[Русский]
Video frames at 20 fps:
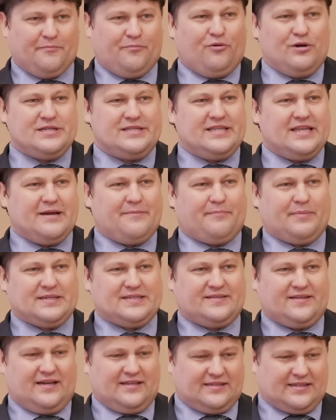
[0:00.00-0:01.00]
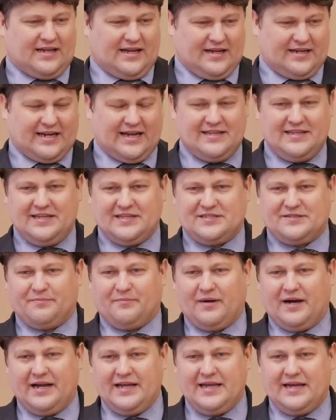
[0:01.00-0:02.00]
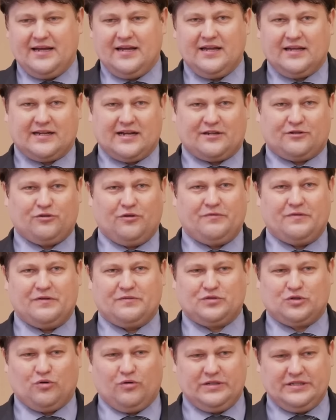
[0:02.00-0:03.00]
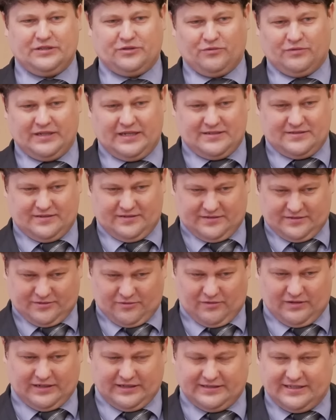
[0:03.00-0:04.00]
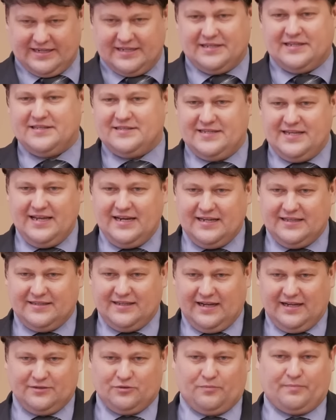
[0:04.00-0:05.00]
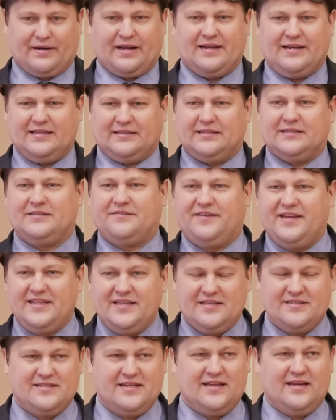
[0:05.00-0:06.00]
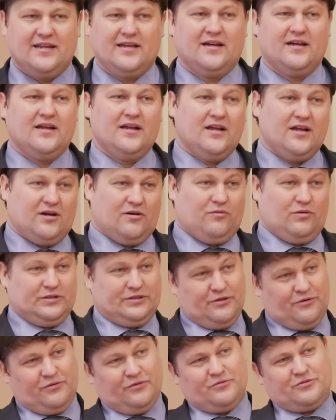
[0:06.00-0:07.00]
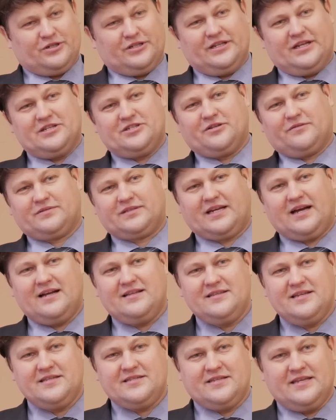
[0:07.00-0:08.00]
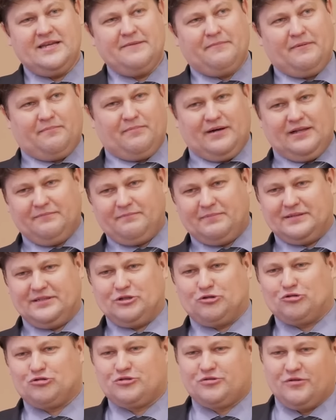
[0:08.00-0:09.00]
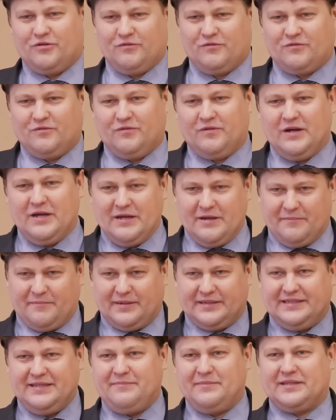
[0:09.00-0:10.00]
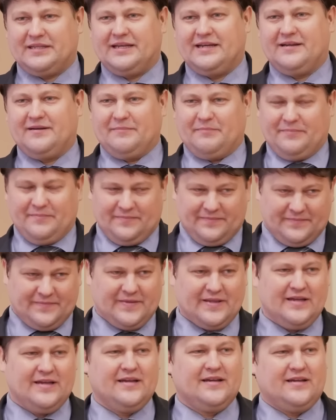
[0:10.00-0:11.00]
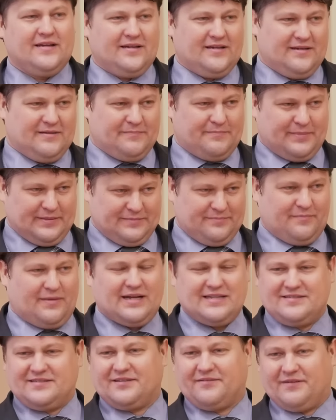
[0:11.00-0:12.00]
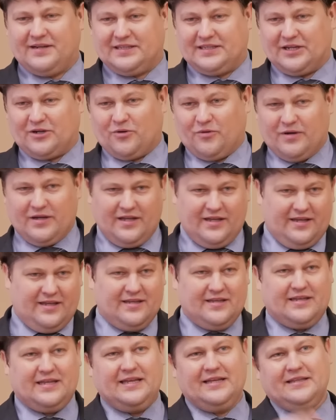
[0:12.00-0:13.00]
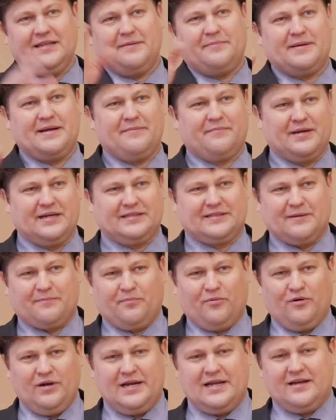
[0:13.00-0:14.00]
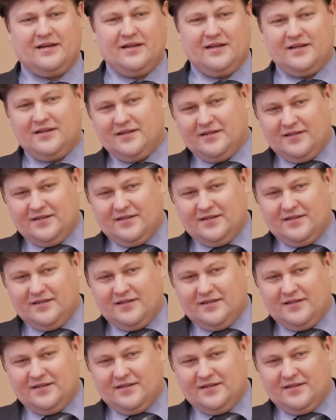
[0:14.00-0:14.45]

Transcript: Поздняя посадка, конец мая, картофель сходит у нас сколько, три недели, да, ну прогретый две недели. Вот, и он уже начал сходить и попал под эту совку под именно э, под массовое такое. И она прямо это поле